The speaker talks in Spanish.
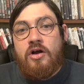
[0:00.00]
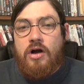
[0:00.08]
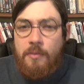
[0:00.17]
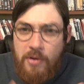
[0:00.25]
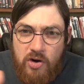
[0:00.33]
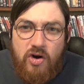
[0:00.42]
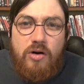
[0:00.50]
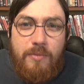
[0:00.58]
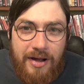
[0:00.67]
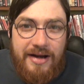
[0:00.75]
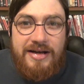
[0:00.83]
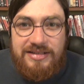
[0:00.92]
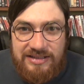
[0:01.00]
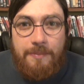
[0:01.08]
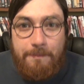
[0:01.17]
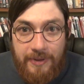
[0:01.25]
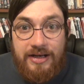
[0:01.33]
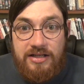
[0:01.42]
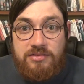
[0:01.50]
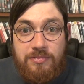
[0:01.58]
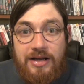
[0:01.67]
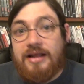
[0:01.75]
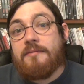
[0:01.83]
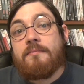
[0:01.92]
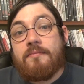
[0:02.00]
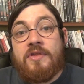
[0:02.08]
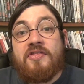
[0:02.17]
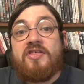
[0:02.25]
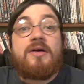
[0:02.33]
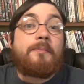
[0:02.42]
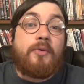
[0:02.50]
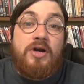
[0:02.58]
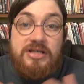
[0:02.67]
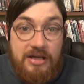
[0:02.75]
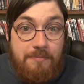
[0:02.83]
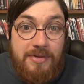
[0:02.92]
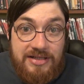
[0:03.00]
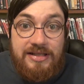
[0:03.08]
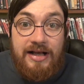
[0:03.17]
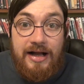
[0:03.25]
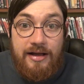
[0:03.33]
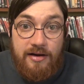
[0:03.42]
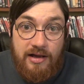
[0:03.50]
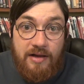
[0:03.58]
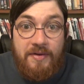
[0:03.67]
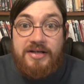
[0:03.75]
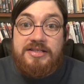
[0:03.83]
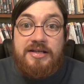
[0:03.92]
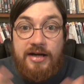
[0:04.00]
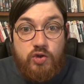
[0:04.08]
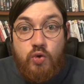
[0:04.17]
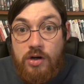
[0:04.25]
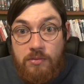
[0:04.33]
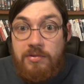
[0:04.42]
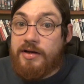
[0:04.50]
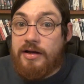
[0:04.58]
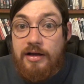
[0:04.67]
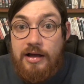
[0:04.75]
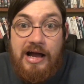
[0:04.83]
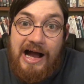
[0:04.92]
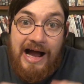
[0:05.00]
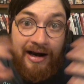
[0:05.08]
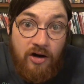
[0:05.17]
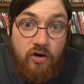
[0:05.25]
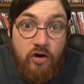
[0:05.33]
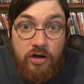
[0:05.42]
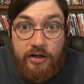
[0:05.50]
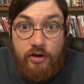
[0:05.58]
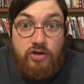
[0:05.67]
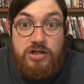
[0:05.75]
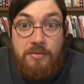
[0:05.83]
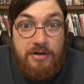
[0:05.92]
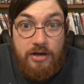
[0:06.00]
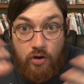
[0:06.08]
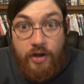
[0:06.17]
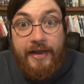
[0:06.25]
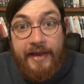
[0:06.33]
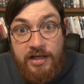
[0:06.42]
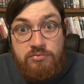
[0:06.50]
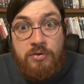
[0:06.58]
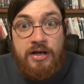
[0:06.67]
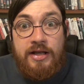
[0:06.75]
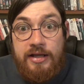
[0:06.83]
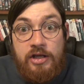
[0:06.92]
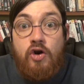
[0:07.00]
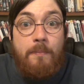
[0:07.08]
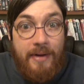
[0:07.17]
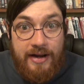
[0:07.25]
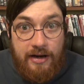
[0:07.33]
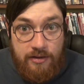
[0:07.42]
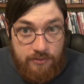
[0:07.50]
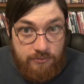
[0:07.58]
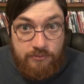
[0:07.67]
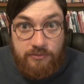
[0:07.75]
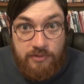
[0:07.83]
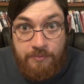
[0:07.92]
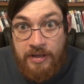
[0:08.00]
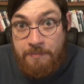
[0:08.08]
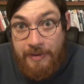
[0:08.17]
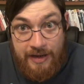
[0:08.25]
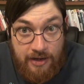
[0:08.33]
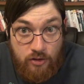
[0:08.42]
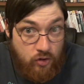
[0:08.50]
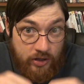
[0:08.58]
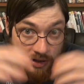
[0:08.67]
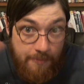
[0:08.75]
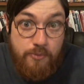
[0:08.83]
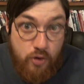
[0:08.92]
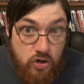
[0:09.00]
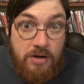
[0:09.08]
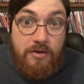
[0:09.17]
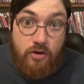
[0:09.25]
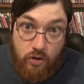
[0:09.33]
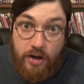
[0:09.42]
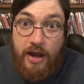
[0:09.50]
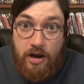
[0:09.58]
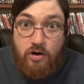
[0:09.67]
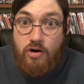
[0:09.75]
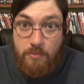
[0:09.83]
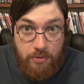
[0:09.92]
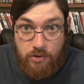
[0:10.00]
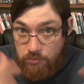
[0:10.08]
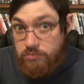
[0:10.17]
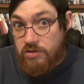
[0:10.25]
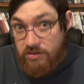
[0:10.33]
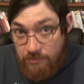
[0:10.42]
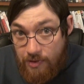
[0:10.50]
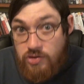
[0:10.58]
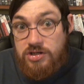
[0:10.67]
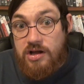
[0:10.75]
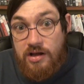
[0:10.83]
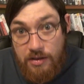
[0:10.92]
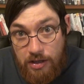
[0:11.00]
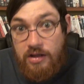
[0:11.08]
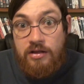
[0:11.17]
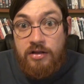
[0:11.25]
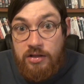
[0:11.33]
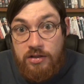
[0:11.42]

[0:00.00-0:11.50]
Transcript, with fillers: Como es normal en estas pelis, ¿vale? Deciden ponerse a investigar, a ver si resuelven algo que no saben ni lo que es, ¿vale? Y lo paran. Y paran lo que tampoco saben lo que es, ¿no? Pero dicen, vamos a...